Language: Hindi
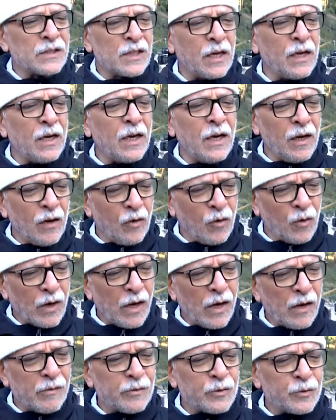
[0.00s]
आशाएं और
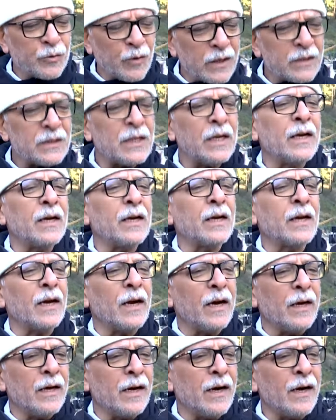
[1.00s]
नया विश्वास लेकर के
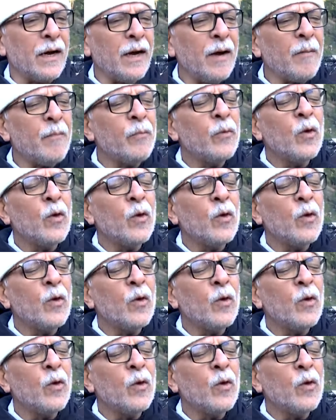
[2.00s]
आया है